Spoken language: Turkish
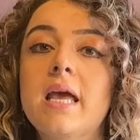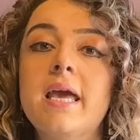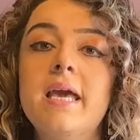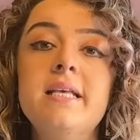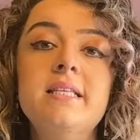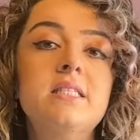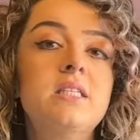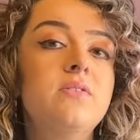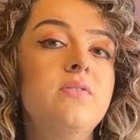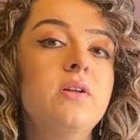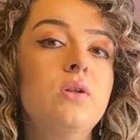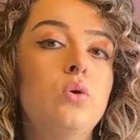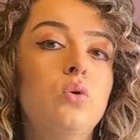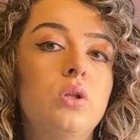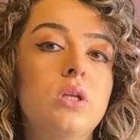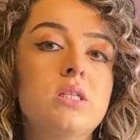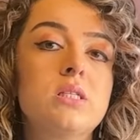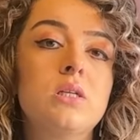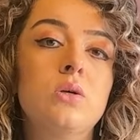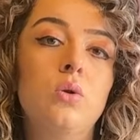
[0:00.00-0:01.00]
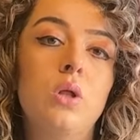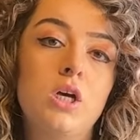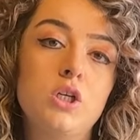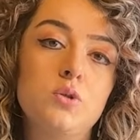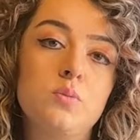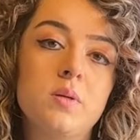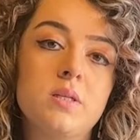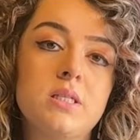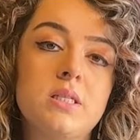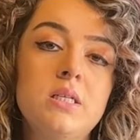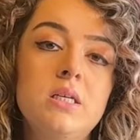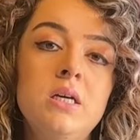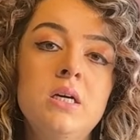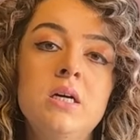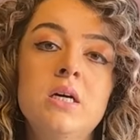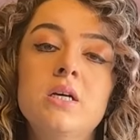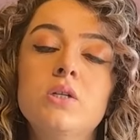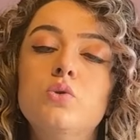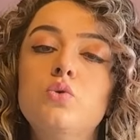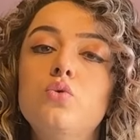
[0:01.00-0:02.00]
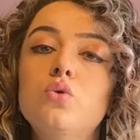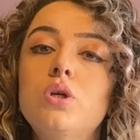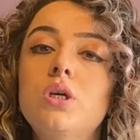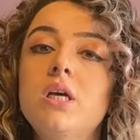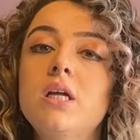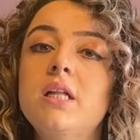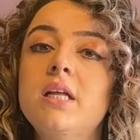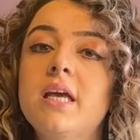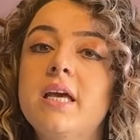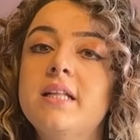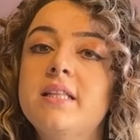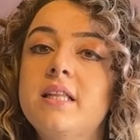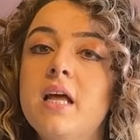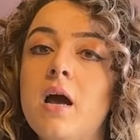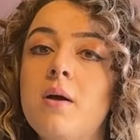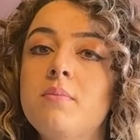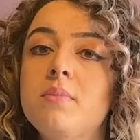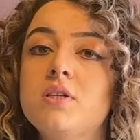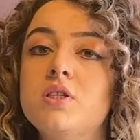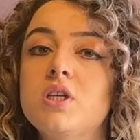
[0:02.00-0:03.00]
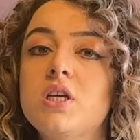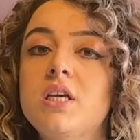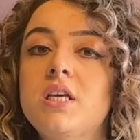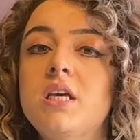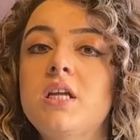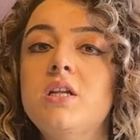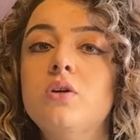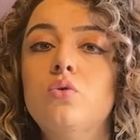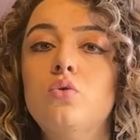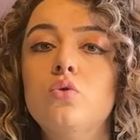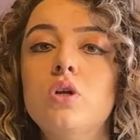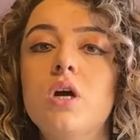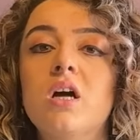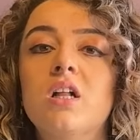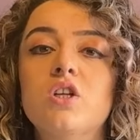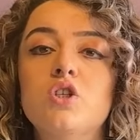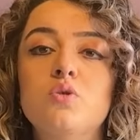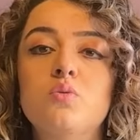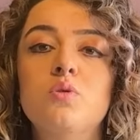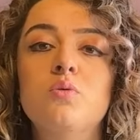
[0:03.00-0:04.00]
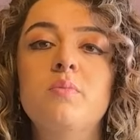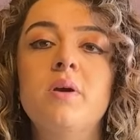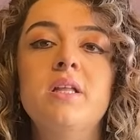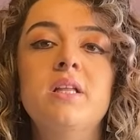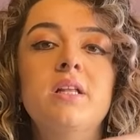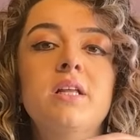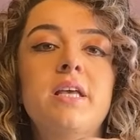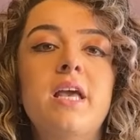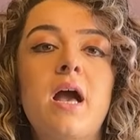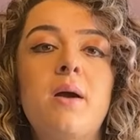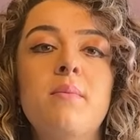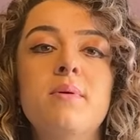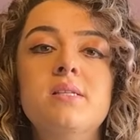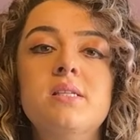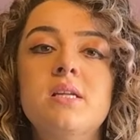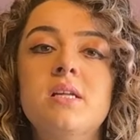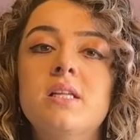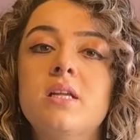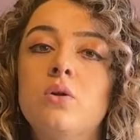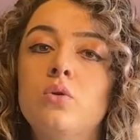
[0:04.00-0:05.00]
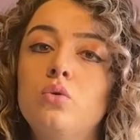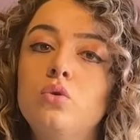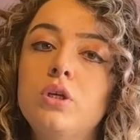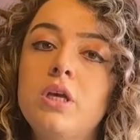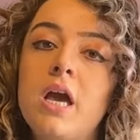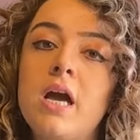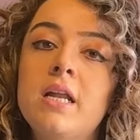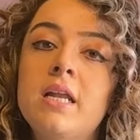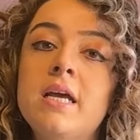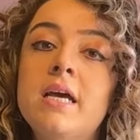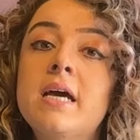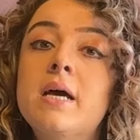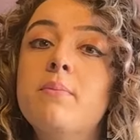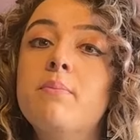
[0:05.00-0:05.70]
en zirve noktasına ulaşması, Türkiye'de yeniden bir ikili kur yaklaşımının meydana gelmesine neden olurken